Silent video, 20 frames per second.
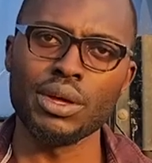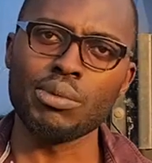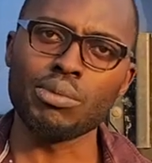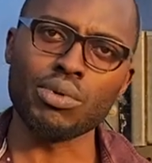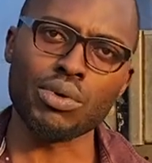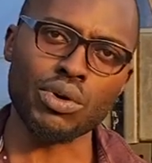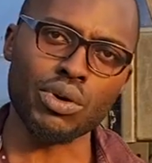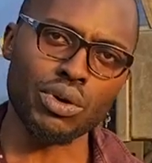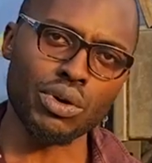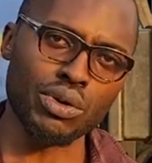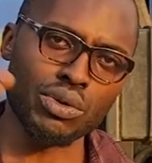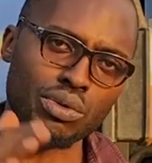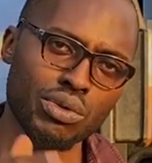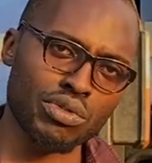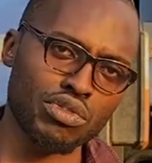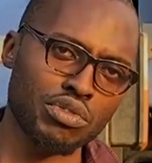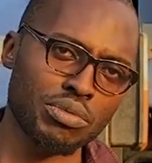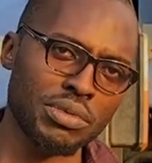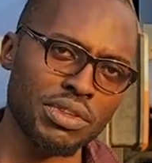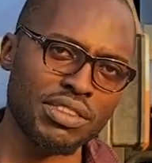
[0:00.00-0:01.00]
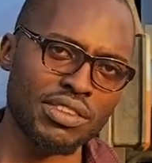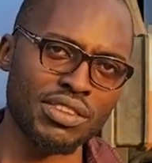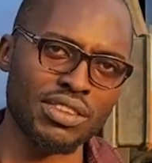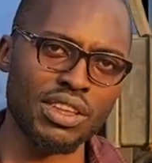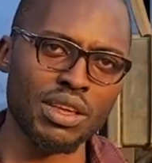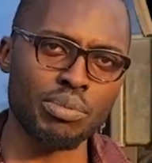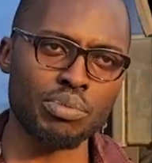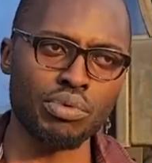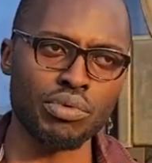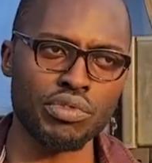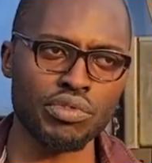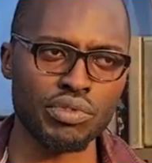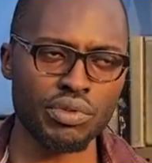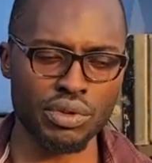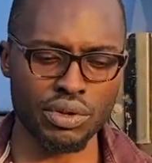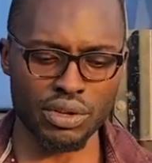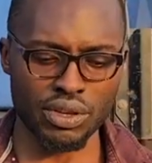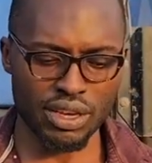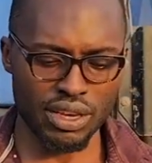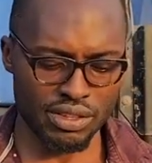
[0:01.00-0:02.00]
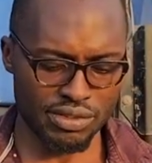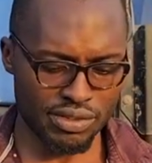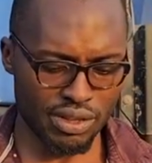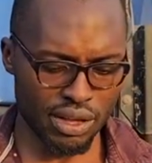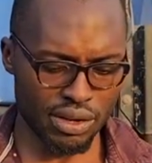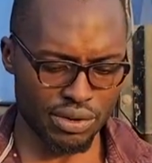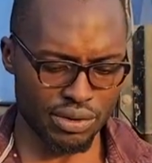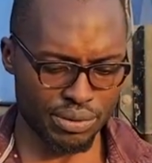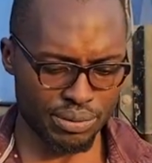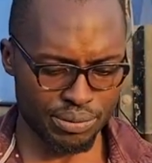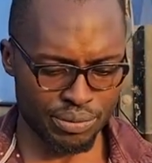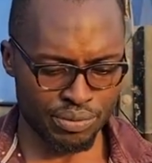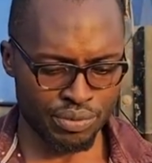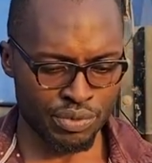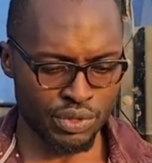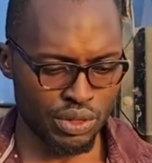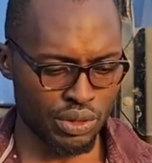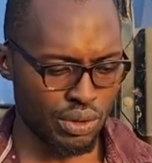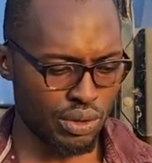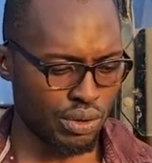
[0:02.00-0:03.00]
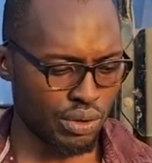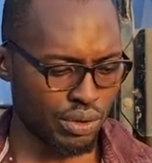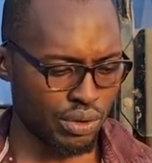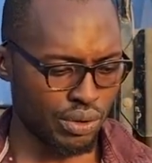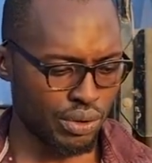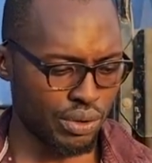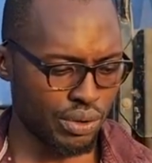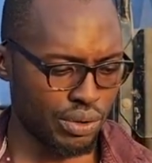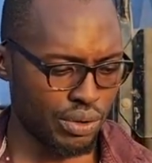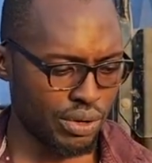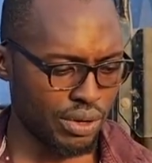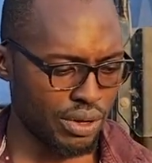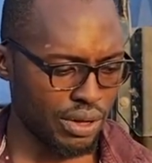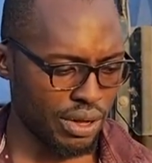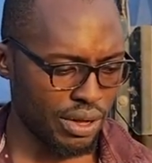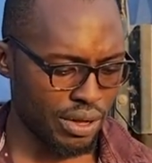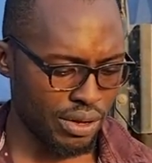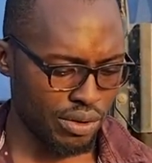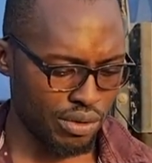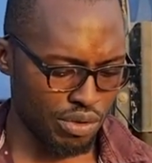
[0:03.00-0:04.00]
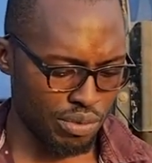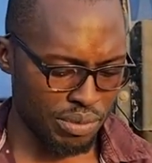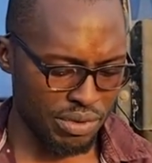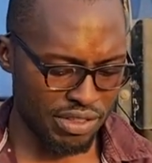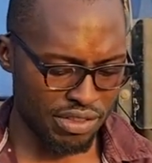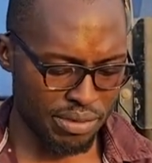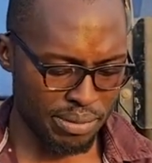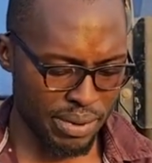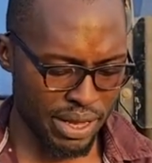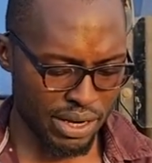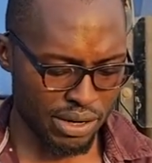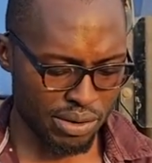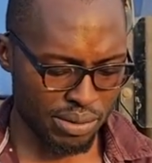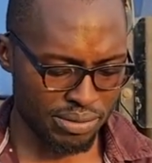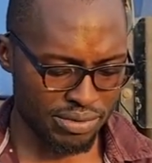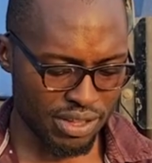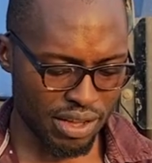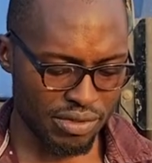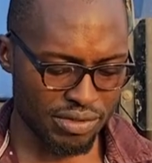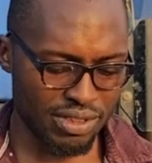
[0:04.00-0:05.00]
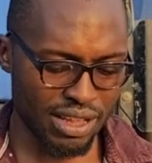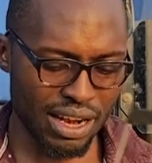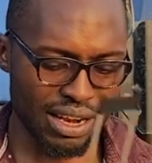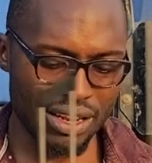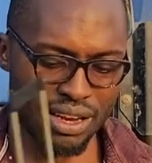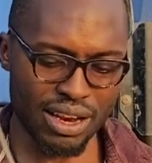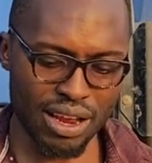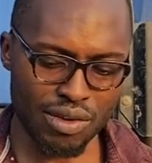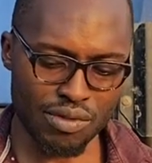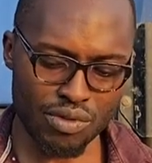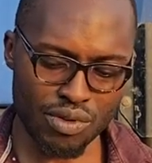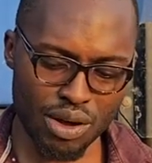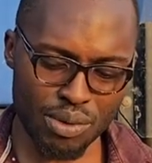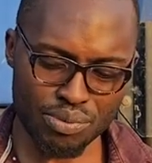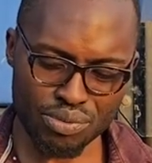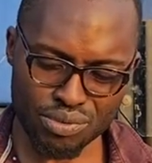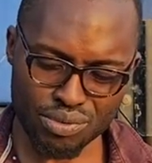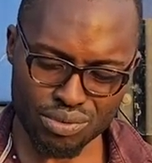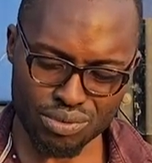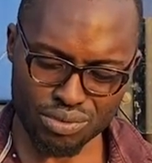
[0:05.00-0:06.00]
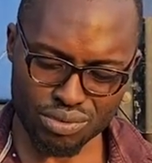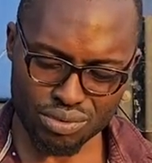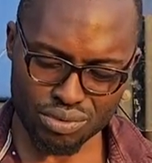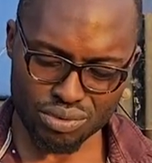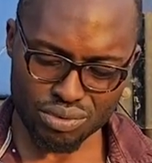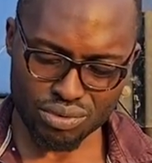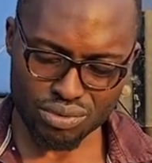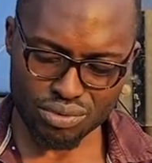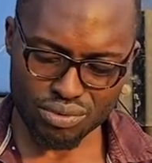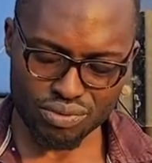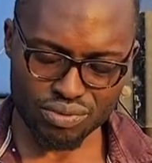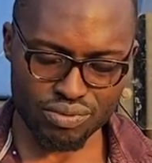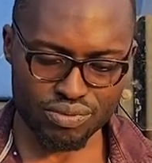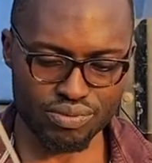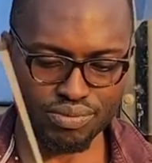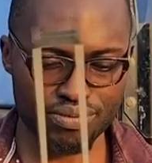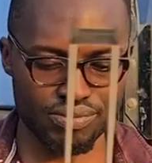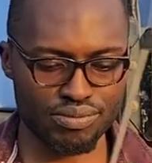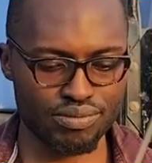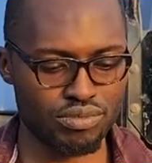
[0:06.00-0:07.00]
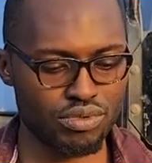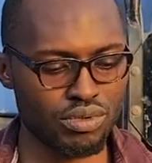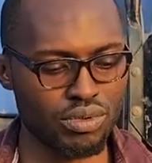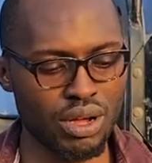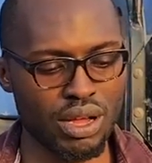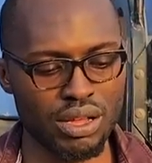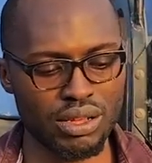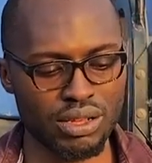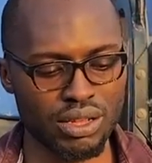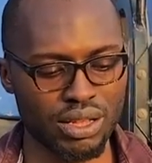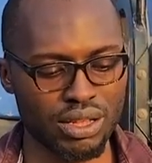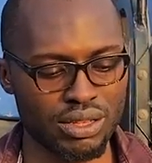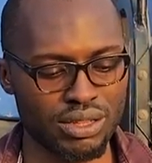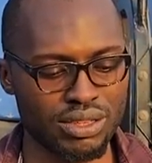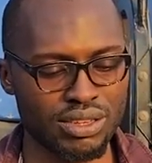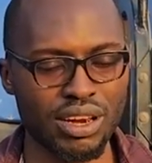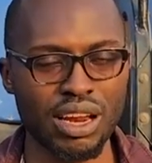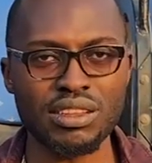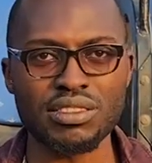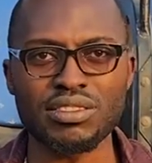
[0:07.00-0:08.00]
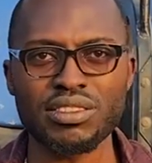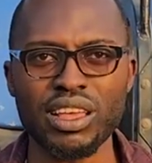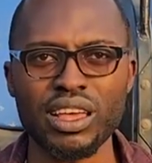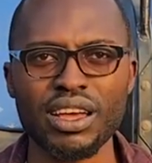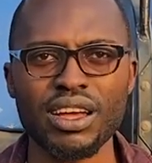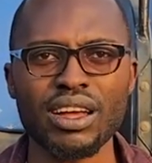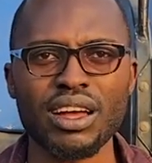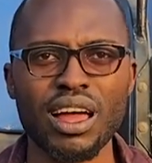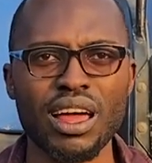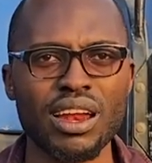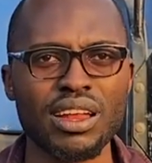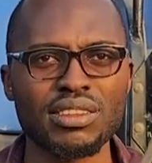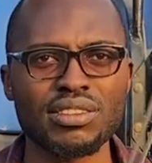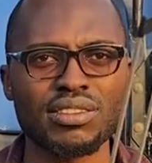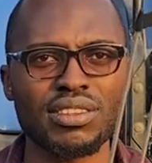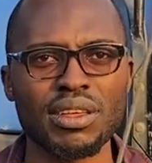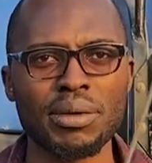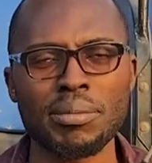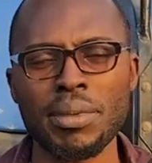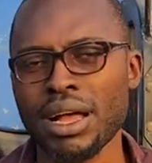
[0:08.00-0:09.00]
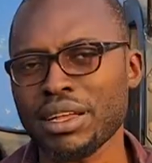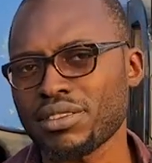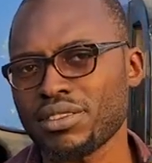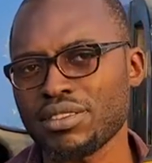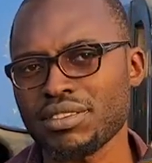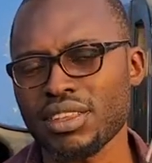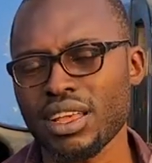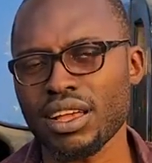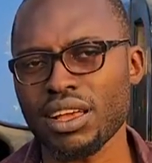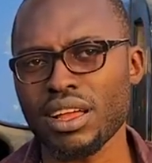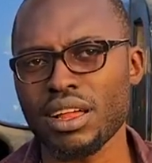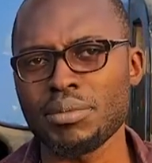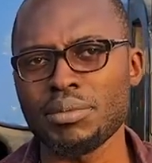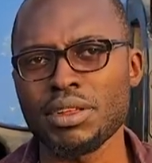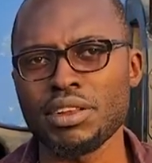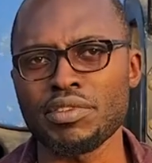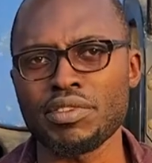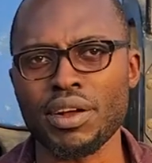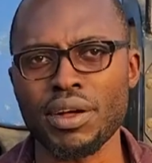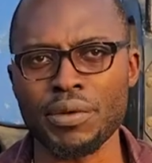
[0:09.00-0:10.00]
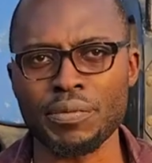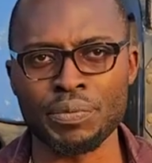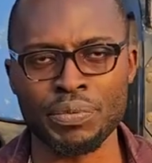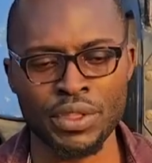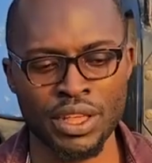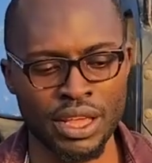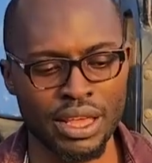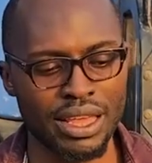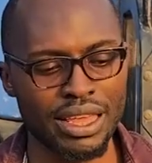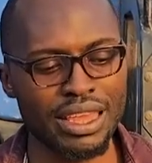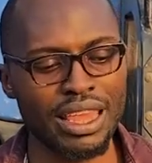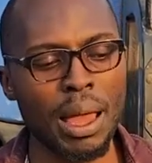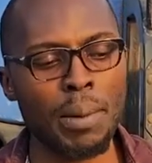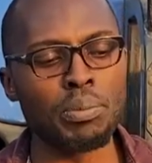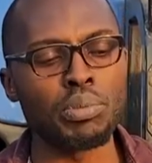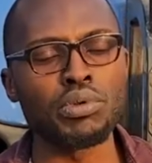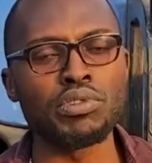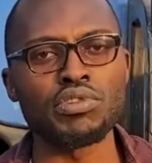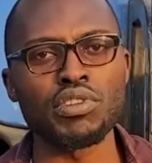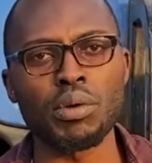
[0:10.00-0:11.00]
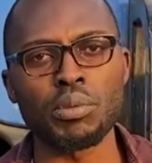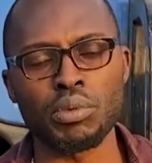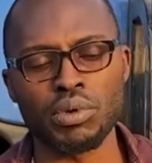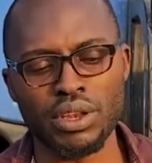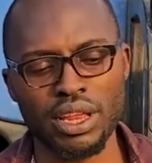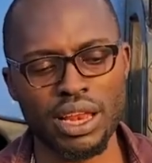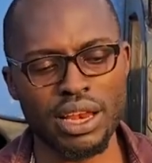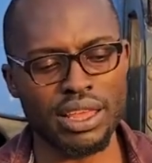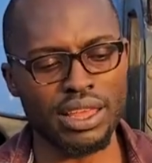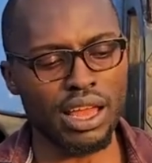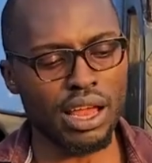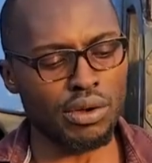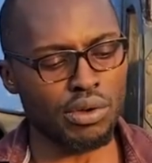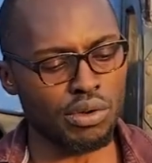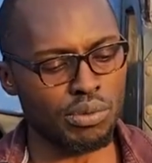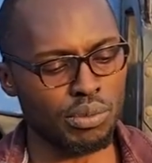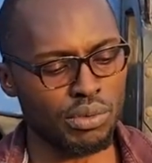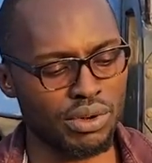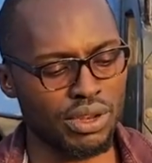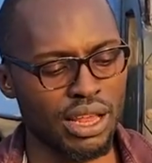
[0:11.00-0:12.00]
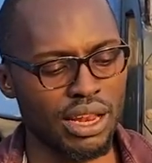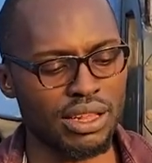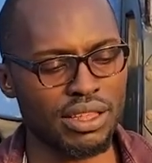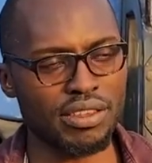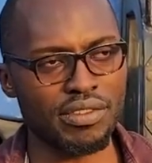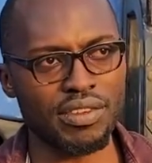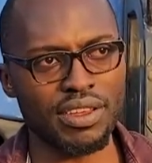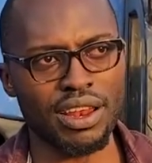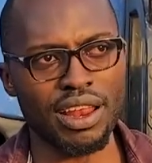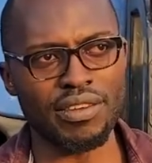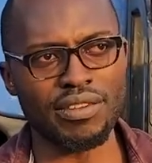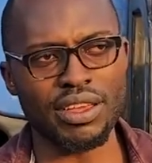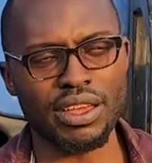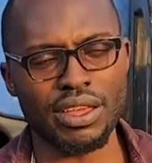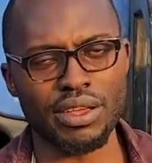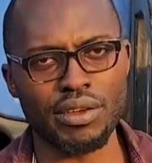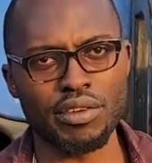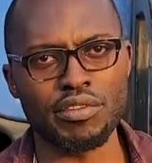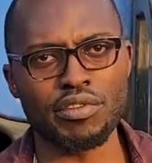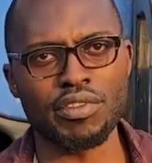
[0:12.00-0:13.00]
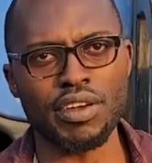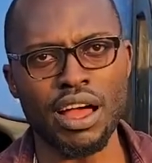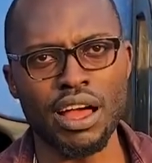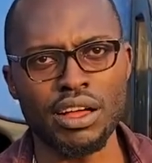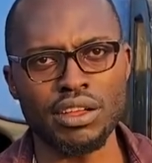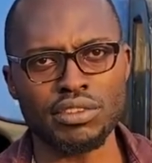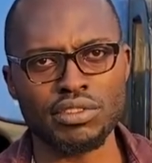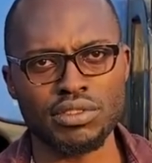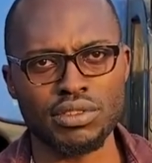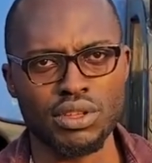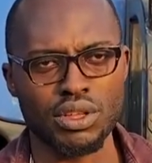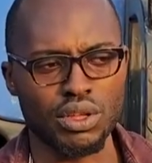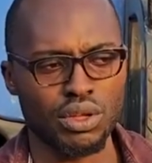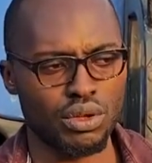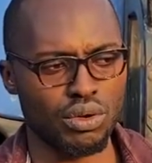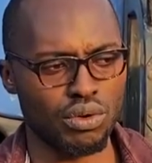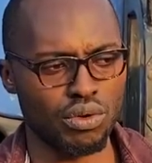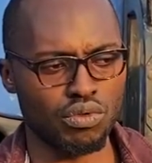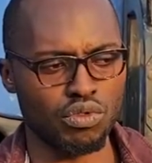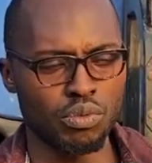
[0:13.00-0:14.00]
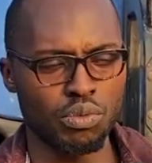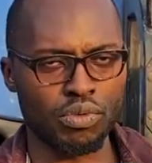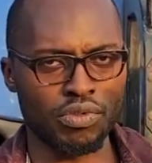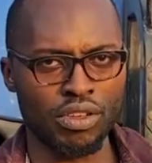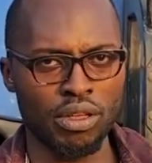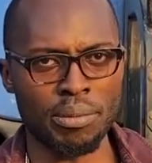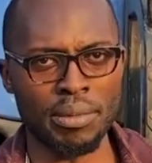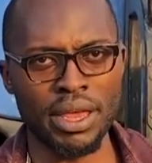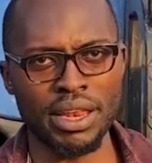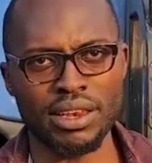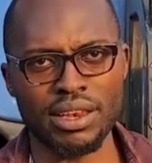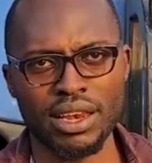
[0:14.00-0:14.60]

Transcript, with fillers: pour que le taux d'humidité puisse descendre. Donc, euh, un humidimètre comme ça, vous allez l'avoir pour quoi 35, 45, maxi 50 000 francs. Il y a plusieurs modèles. Il y a d'autres modèles qui viennent avec un vase où vous pouvez mettre